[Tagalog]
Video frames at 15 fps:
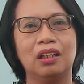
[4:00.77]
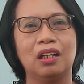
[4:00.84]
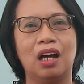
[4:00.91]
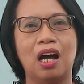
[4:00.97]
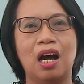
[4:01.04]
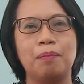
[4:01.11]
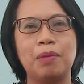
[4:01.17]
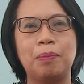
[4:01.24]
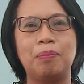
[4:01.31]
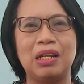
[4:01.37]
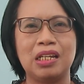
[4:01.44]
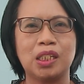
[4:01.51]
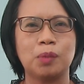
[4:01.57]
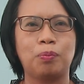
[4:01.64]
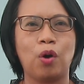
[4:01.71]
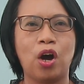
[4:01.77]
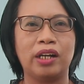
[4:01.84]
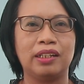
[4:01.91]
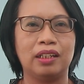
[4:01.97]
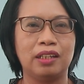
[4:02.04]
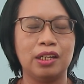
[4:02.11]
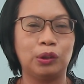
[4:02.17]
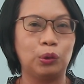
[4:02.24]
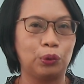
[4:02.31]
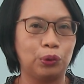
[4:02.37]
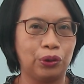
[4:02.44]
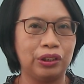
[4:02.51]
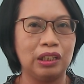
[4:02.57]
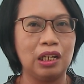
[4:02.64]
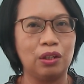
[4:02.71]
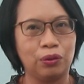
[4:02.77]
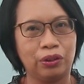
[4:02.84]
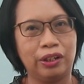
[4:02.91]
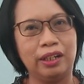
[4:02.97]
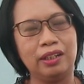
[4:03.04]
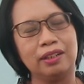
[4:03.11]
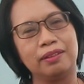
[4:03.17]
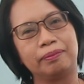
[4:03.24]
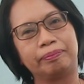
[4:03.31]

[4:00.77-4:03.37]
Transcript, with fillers: uh, mabilis po ang naging tugon ni Lord.